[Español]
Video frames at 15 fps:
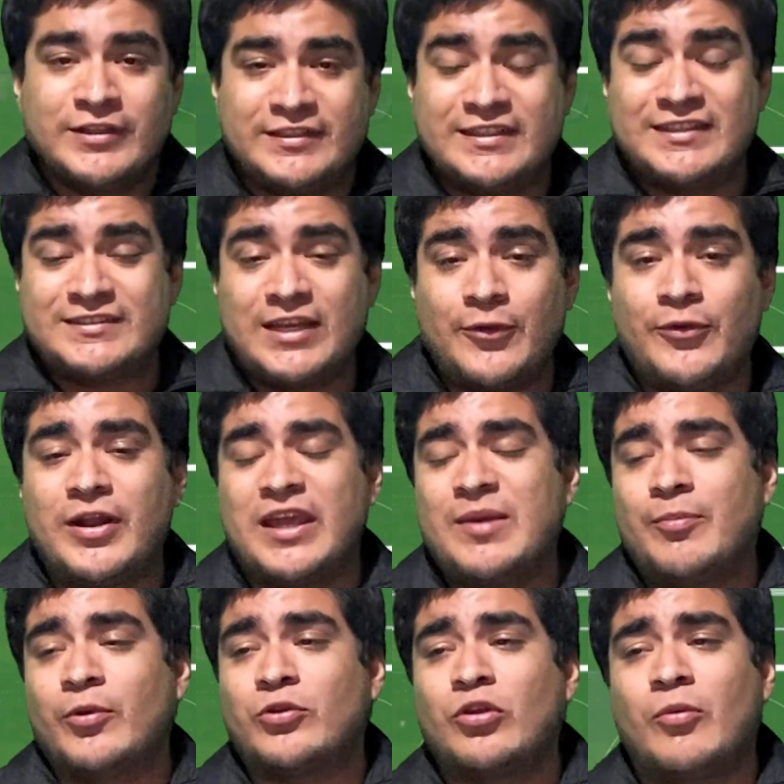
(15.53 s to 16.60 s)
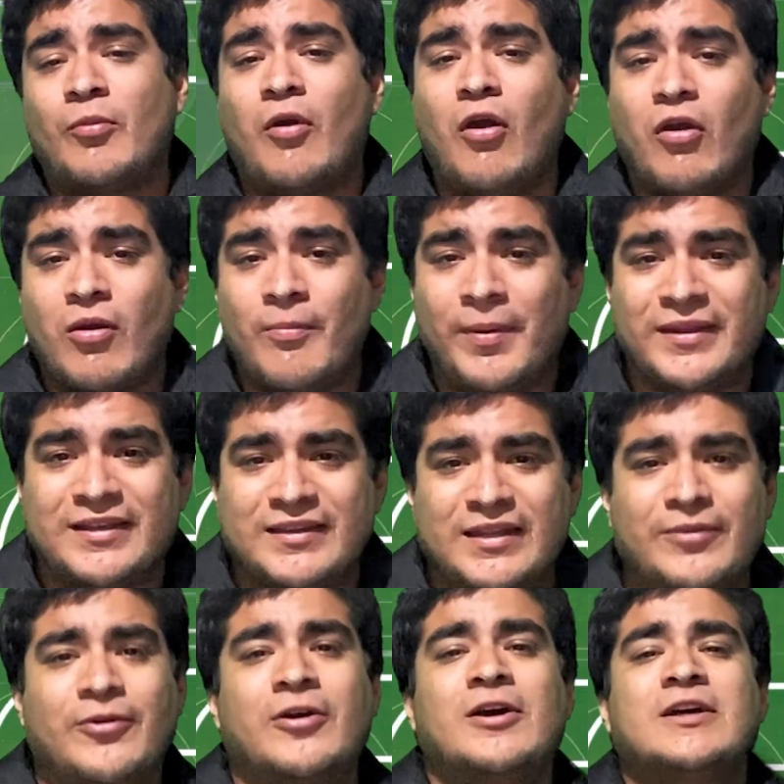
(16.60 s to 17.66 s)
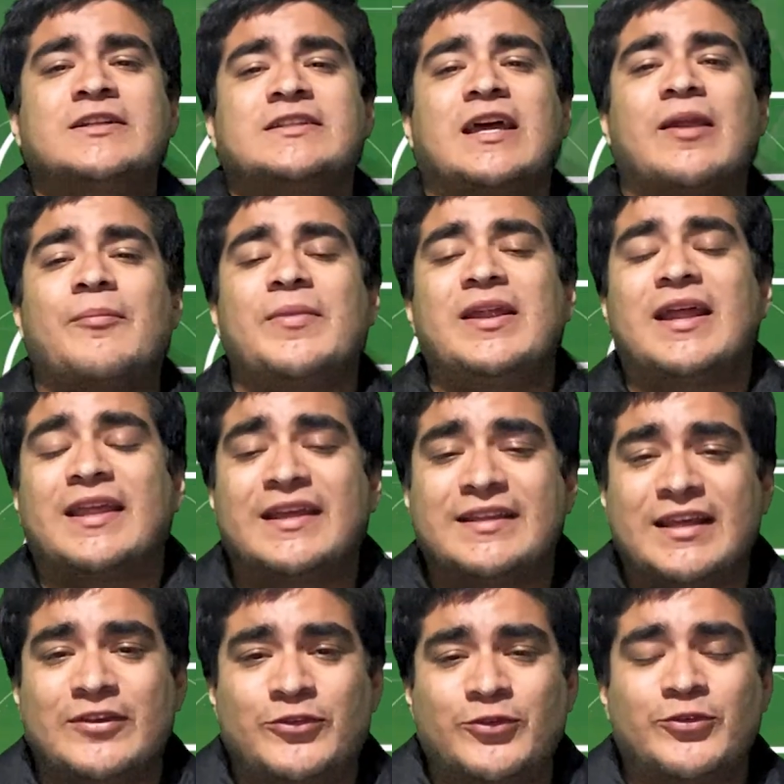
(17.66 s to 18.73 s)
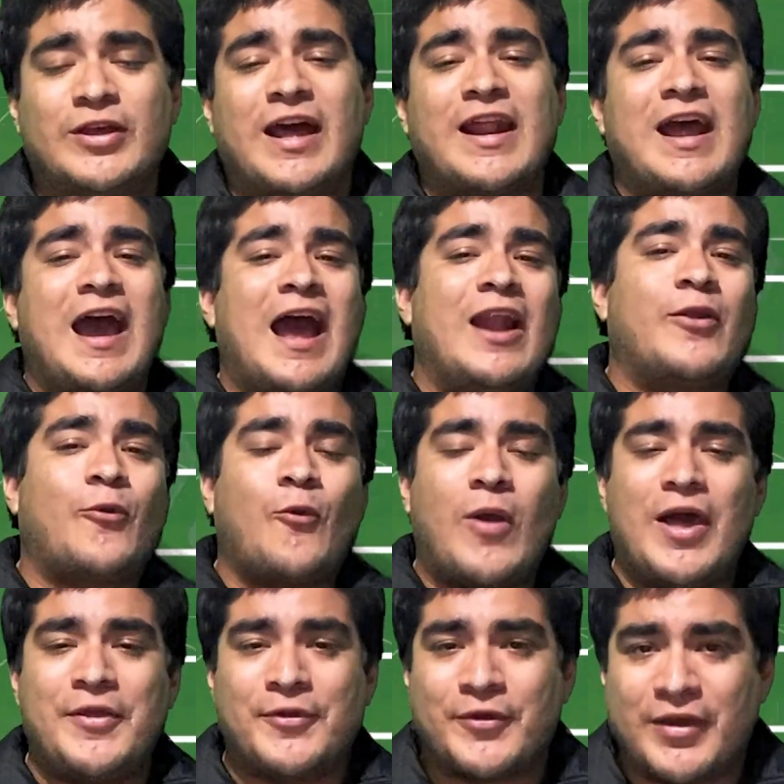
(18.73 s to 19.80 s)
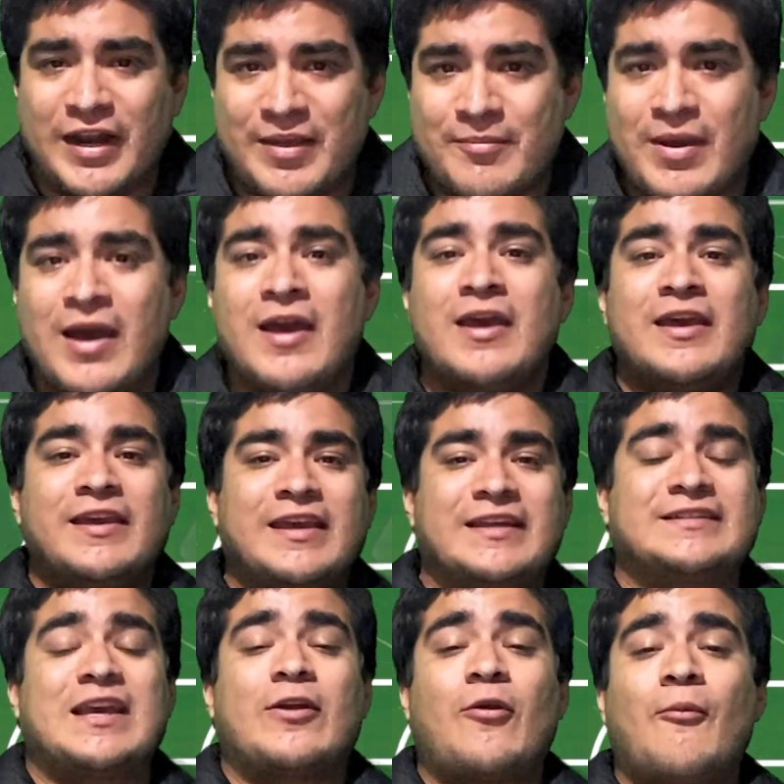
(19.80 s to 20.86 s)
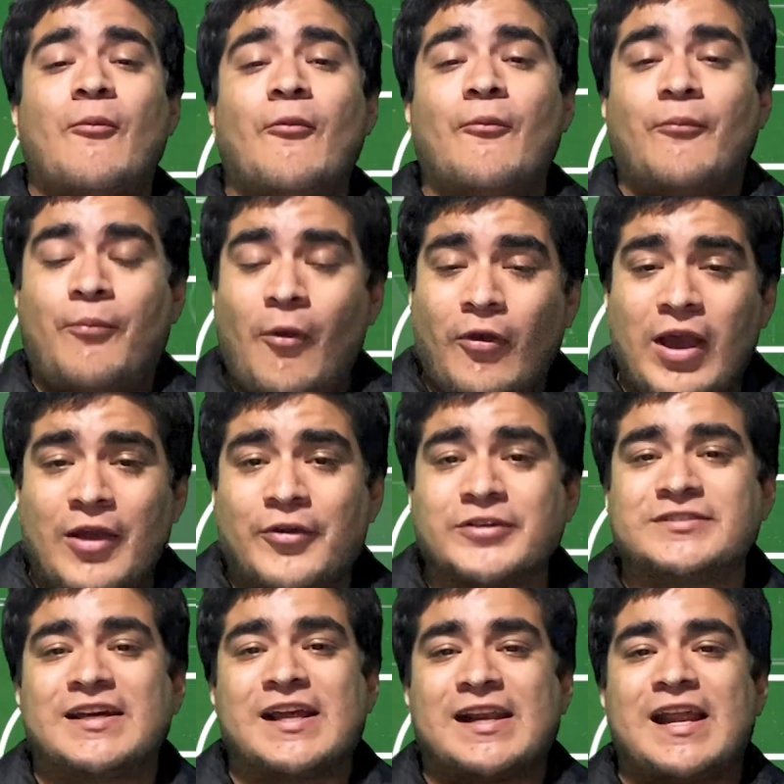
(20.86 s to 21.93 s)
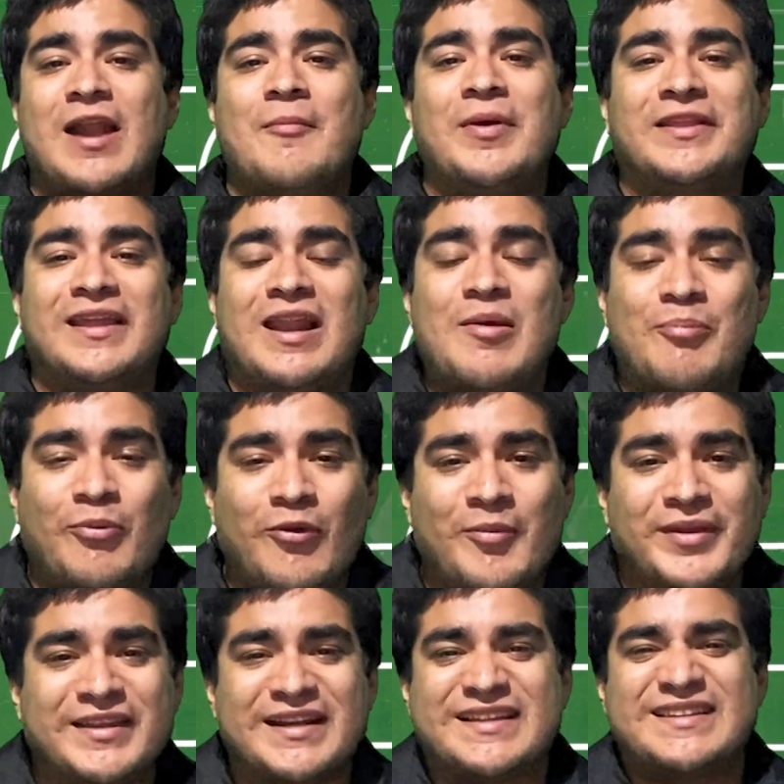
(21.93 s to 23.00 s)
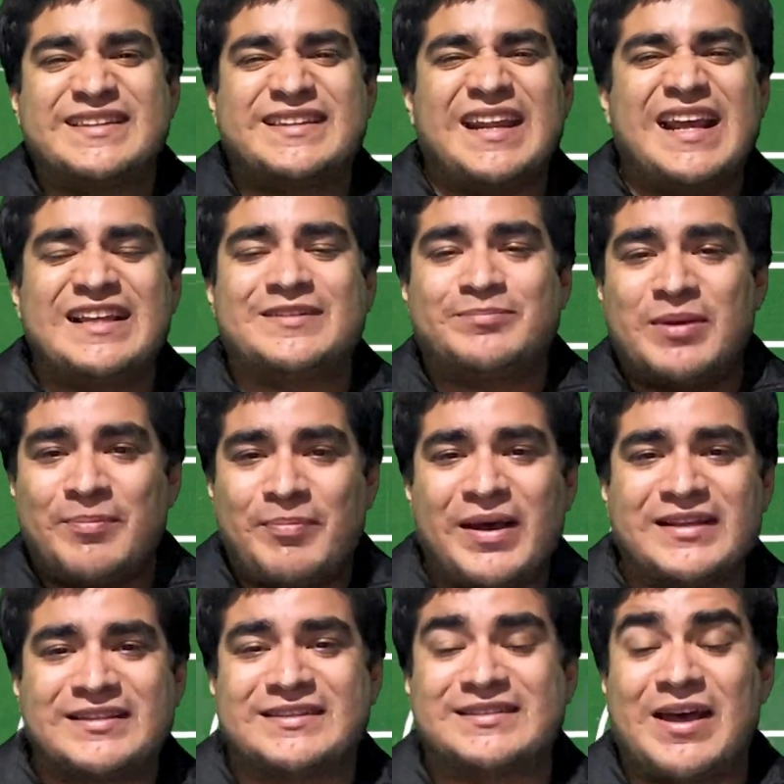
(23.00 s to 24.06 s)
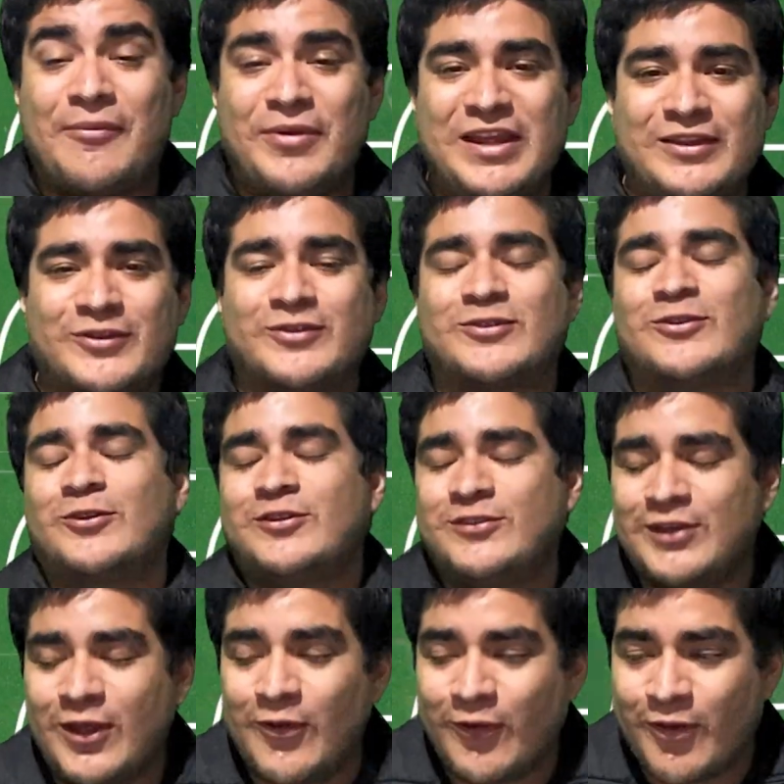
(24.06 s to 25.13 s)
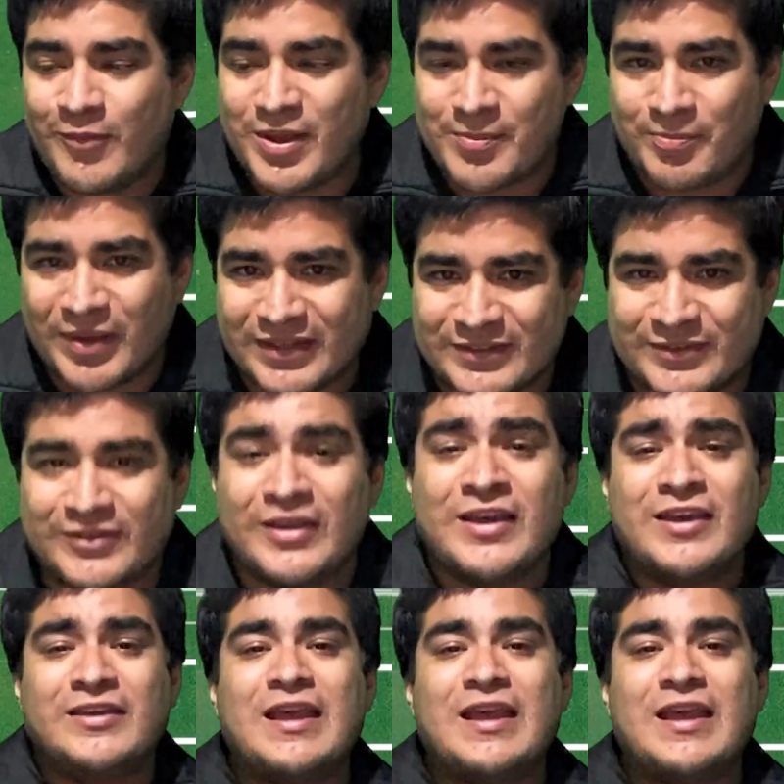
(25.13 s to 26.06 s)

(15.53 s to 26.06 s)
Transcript: sin ser un equipo top o competitivo, termina de desnudar al cuadro crema y es que con poca cosa realmente le pudo meter tres pepazas a Britos, lo hicieron comer pasto,